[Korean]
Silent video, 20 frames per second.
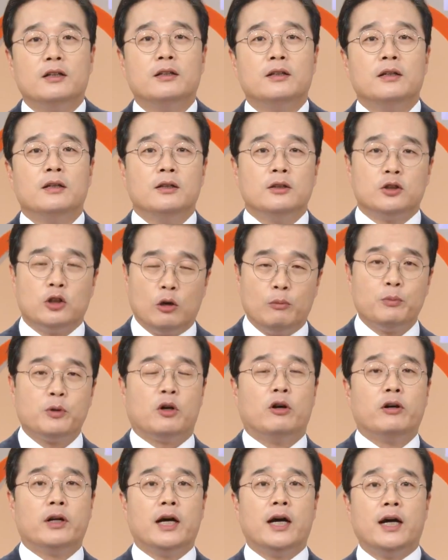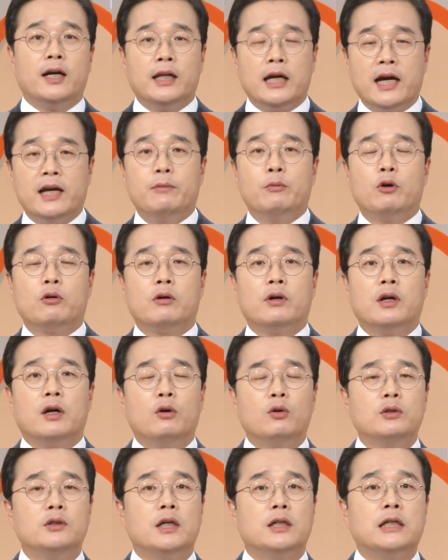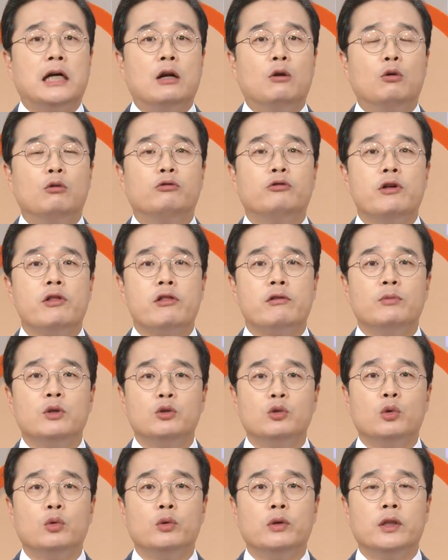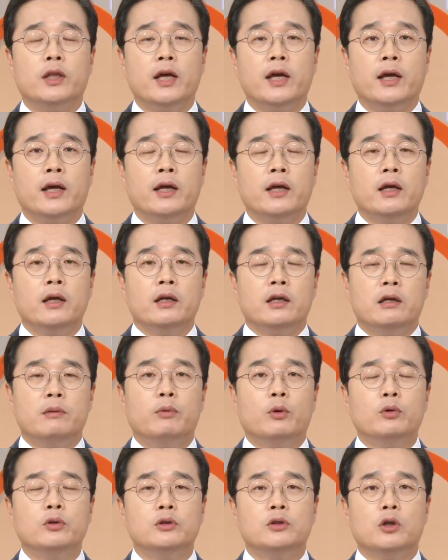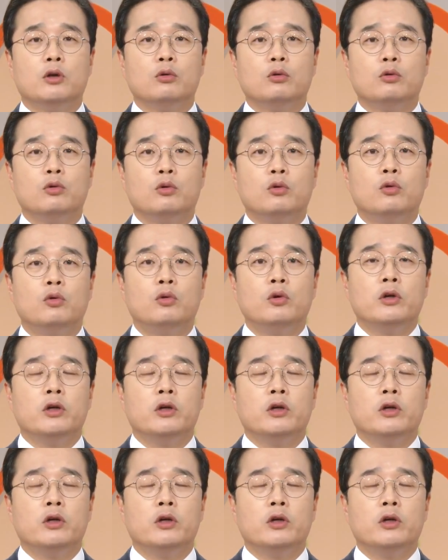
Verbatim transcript: 그 젊거나 나이 먹거나 혼자 잘 놀 수 있으면 좋은데 예. 기본적으로